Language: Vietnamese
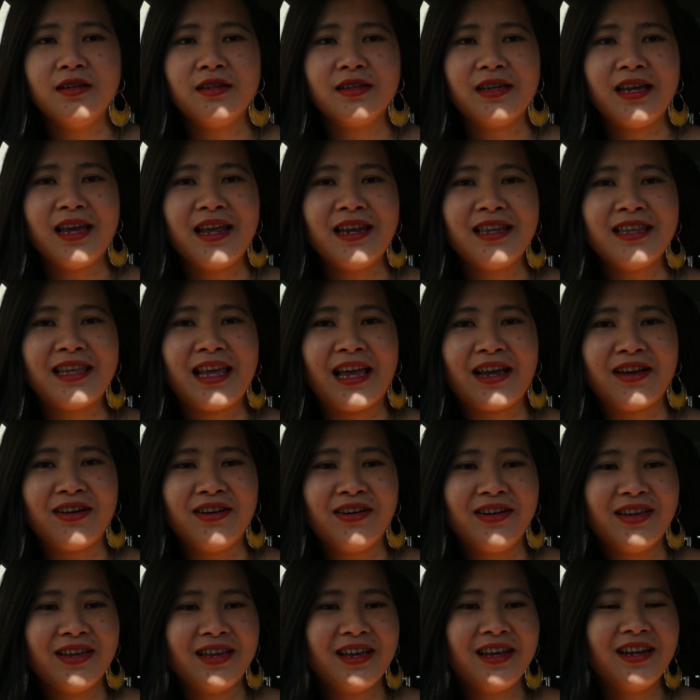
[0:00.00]
Cái anh chàng
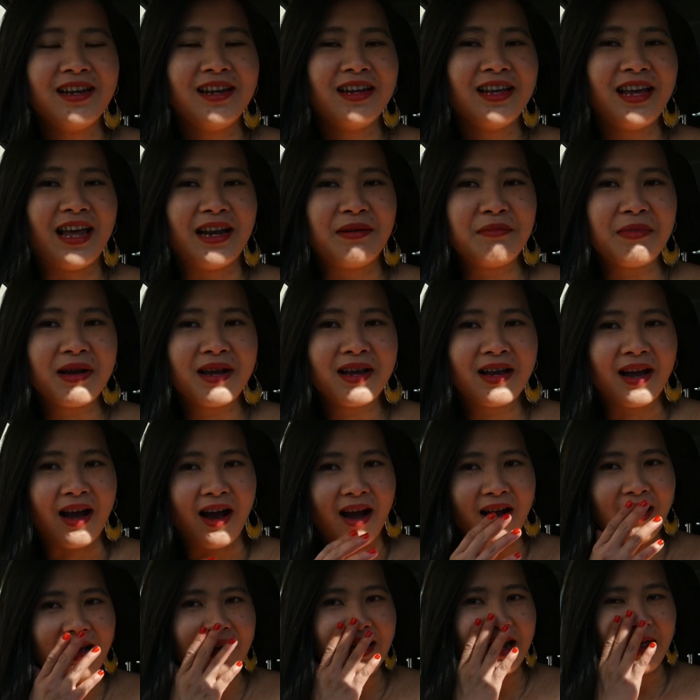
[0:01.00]
người Kinh á, ảnh mắc
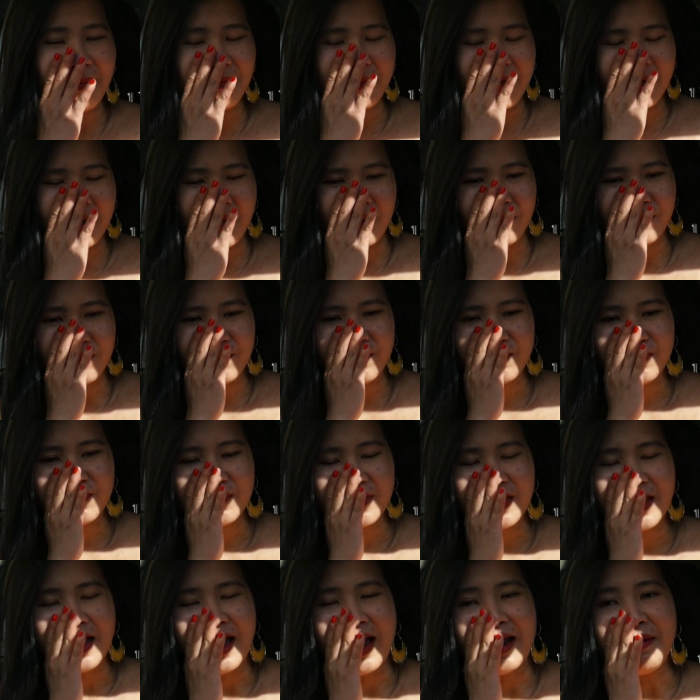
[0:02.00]
cỡ, anh làm vậy nè,
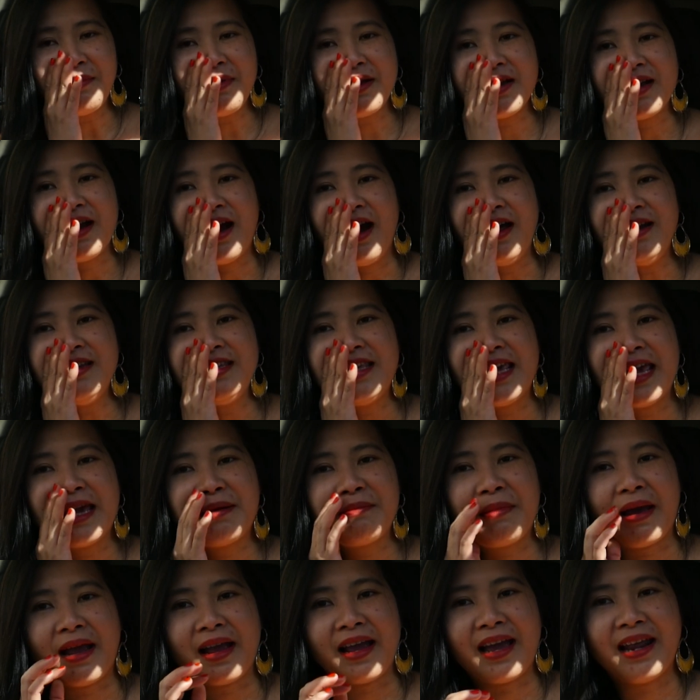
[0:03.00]
ảnh mắc cỡ, anh che
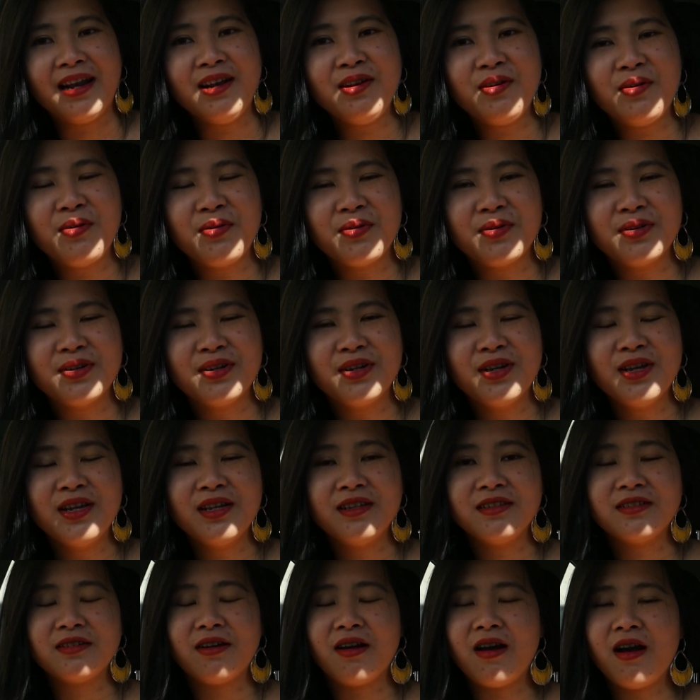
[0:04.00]
mặt ảnh luôn.
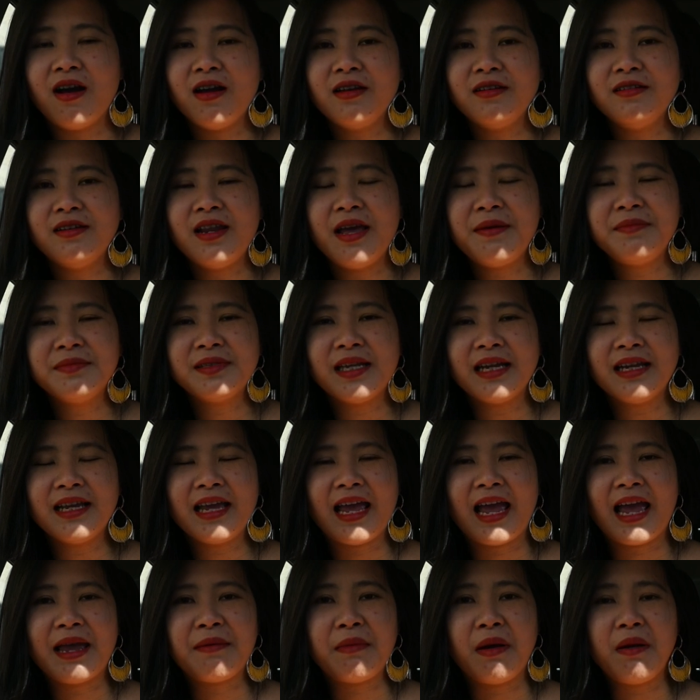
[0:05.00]
Trời ơi, đêm sáng
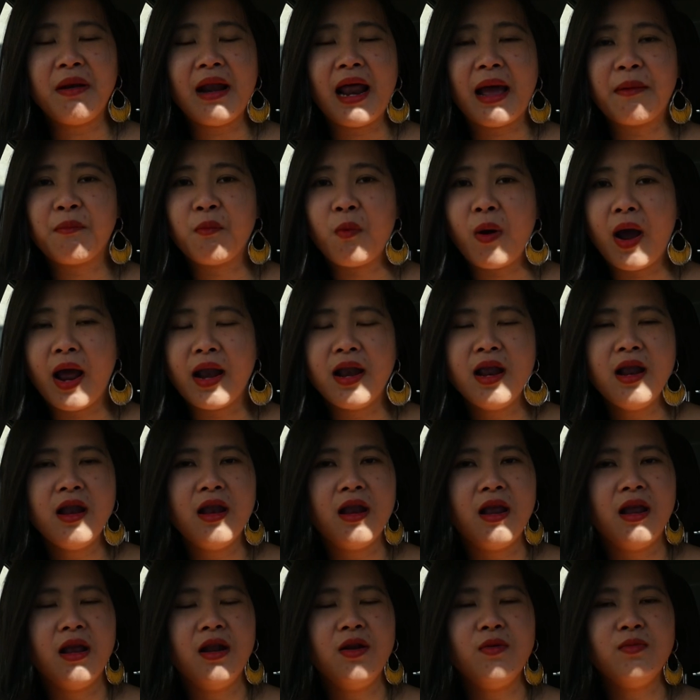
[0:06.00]
ngày mà nó làm hoài lê
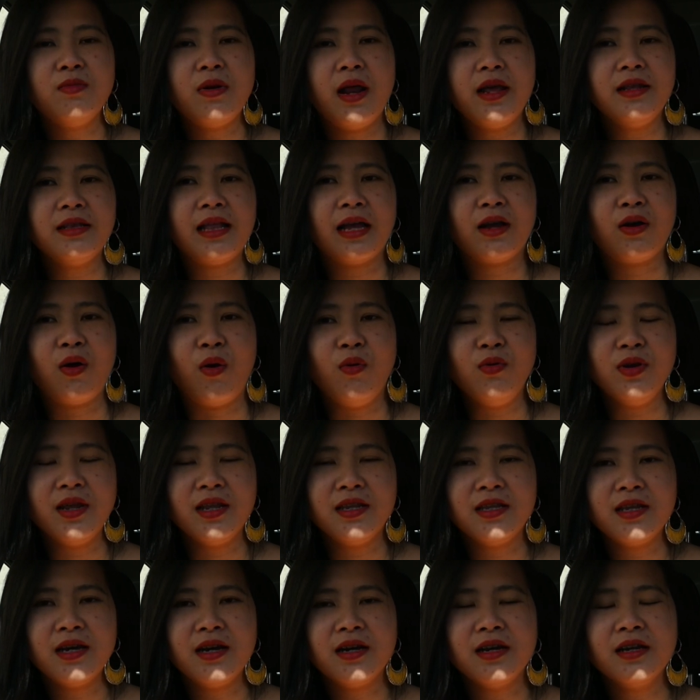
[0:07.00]
lệ luôn, để ta ngủ vậy hết
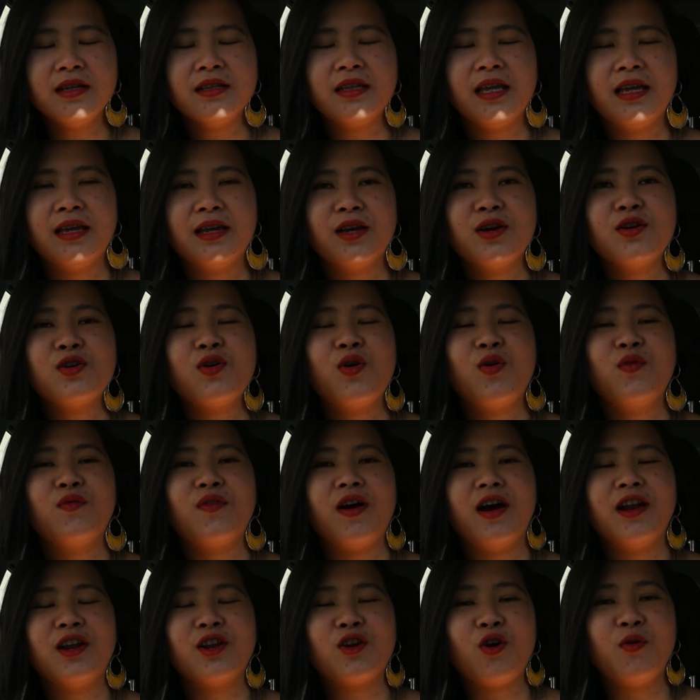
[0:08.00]
trơn á. Thì cô
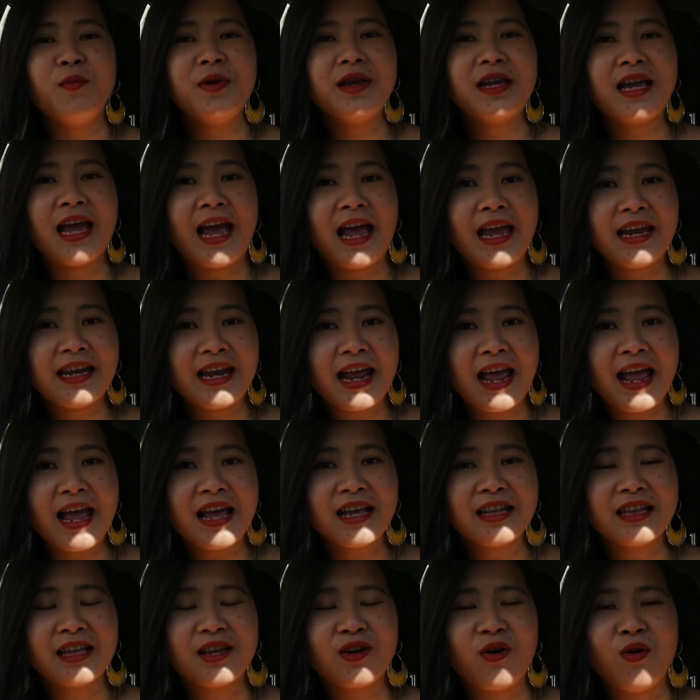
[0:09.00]
vợ này cổ mới khai ra,
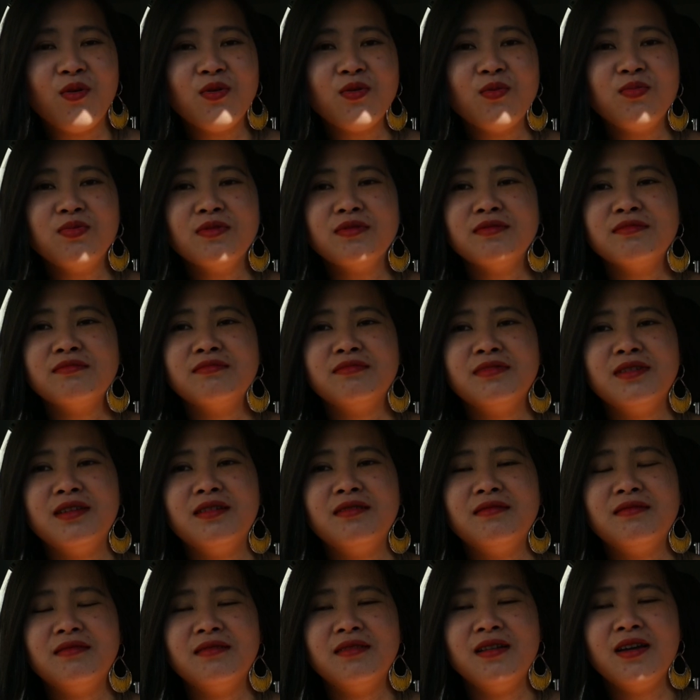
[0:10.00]
tại cổ cũng
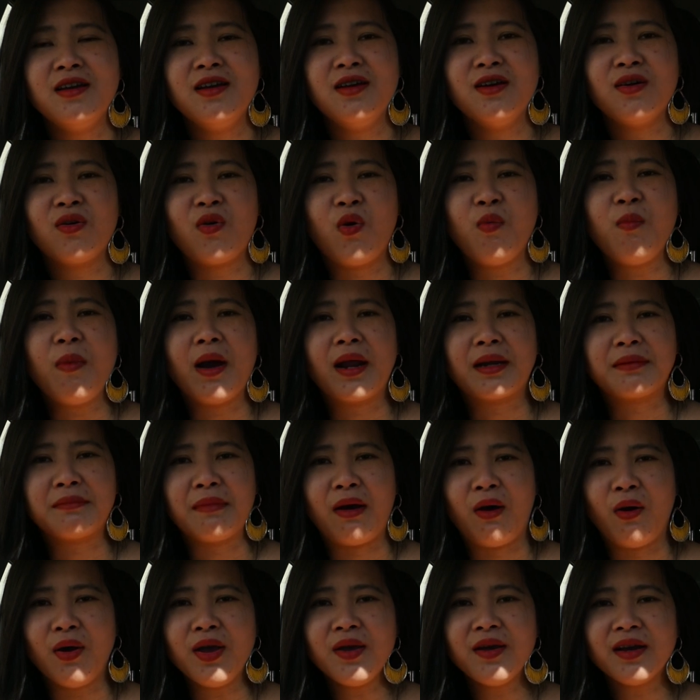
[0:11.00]
như cổ mệt
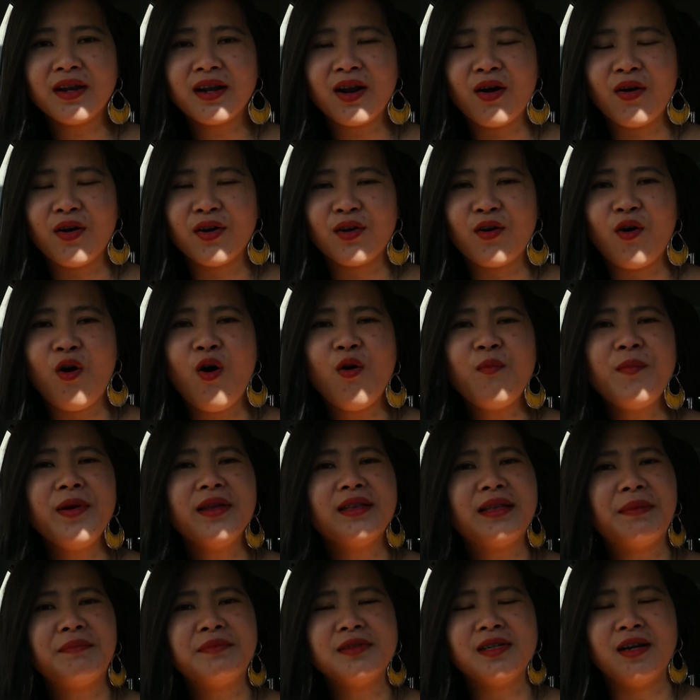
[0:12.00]
mỏi thế rồi, cổ không
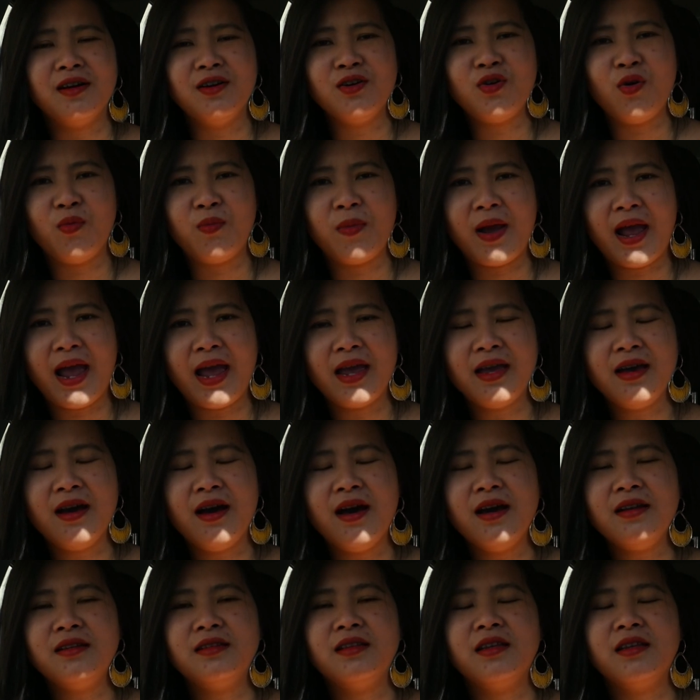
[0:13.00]
biết tâm sự cùng ai hết.